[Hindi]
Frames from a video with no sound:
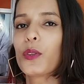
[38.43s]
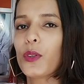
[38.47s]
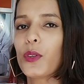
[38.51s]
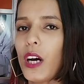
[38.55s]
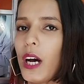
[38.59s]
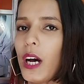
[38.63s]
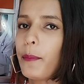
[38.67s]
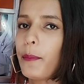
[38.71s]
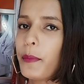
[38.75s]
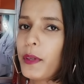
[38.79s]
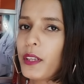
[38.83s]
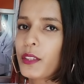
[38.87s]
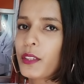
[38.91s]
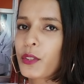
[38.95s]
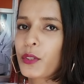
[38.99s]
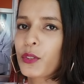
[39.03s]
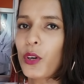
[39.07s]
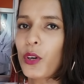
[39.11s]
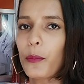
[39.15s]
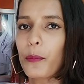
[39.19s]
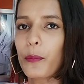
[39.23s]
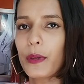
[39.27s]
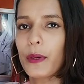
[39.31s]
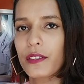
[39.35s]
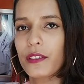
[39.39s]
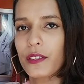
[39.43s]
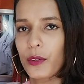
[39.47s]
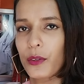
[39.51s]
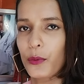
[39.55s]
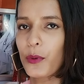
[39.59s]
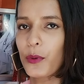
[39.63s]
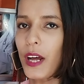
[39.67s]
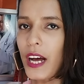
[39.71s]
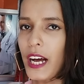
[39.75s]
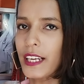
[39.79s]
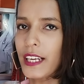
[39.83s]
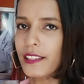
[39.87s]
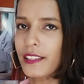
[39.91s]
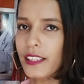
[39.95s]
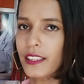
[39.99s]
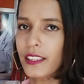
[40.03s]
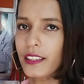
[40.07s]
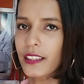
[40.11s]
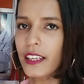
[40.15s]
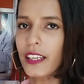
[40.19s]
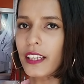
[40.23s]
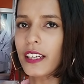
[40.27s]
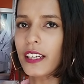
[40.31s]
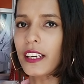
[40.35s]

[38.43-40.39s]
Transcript: तो आप इस शॉप पे ज़रूर आ सकते